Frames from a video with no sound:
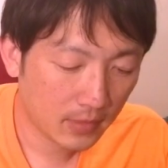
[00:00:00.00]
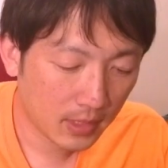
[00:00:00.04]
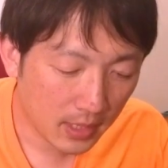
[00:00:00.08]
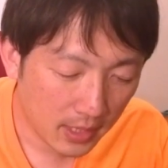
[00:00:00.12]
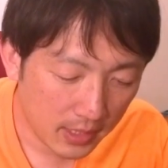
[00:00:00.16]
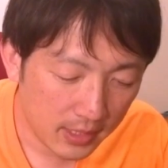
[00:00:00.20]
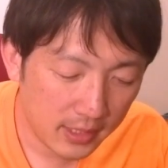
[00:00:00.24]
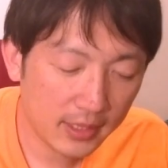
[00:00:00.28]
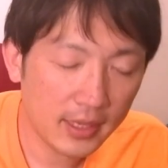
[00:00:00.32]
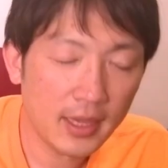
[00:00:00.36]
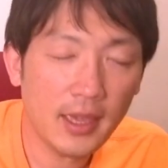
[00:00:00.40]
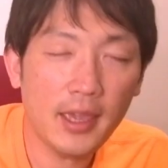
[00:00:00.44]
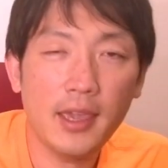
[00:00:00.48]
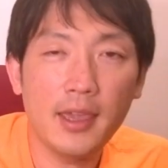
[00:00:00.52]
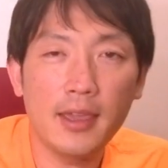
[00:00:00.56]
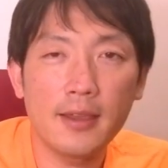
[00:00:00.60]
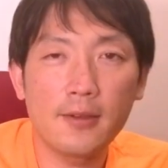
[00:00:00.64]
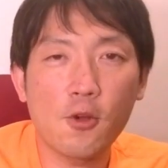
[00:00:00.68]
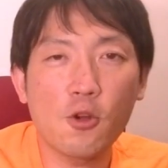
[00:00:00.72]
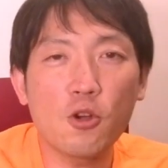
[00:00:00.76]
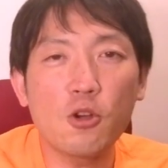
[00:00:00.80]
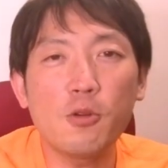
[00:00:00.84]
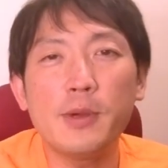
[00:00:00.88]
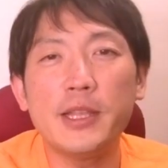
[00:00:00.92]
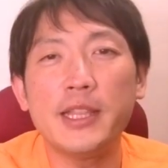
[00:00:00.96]
はい、
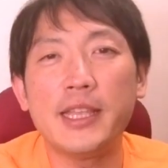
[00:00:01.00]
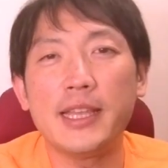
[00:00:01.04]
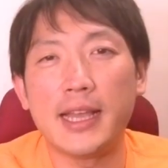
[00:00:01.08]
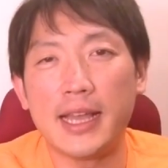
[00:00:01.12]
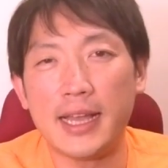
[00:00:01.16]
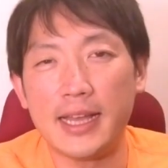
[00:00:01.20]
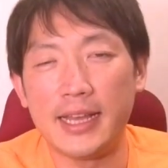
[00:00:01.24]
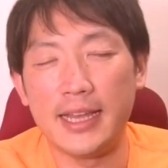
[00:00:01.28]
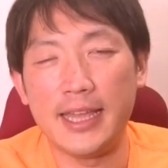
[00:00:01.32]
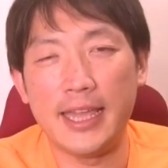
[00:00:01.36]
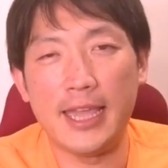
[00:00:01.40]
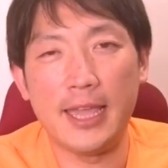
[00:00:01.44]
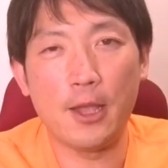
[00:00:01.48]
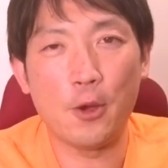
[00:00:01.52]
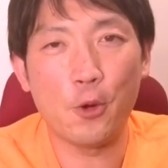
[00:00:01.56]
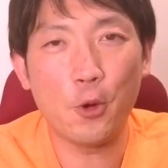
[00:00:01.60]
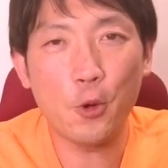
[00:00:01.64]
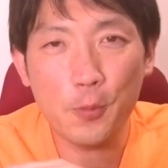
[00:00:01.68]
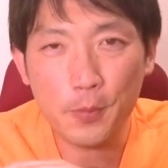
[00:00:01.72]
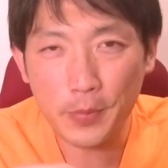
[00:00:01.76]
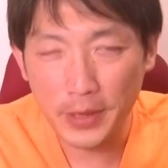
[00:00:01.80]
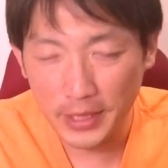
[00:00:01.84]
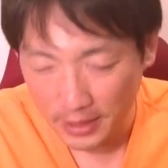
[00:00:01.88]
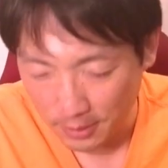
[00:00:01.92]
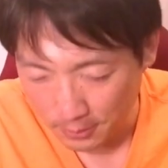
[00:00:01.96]
ここまでが、
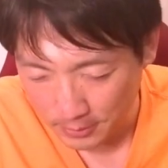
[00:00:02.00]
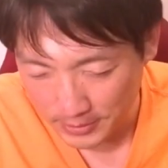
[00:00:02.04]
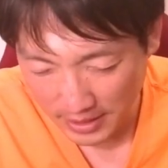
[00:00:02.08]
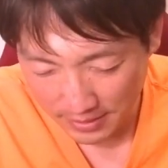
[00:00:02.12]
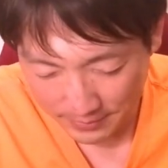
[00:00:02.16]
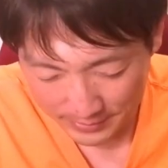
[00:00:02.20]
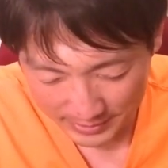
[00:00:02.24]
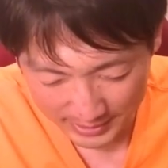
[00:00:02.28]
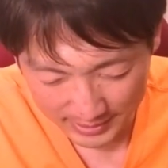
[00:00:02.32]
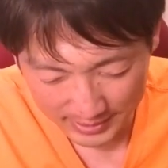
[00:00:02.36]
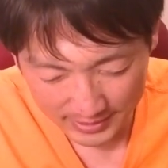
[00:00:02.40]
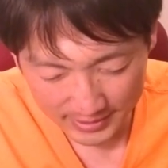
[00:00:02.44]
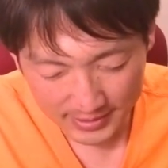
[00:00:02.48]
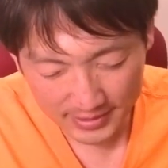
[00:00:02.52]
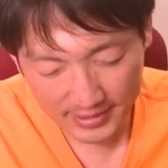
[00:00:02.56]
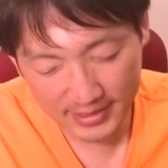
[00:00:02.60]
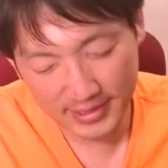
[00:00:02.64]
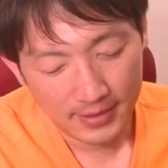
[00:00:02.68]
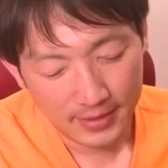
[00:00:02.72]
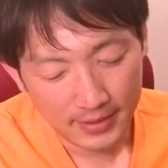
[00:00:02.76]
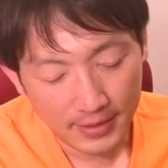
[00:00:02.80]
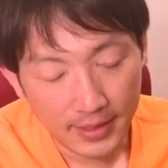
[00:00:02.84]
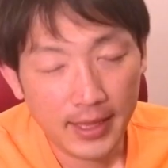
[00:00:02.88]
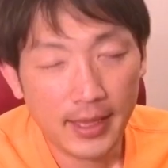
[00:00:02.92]
本編でございます。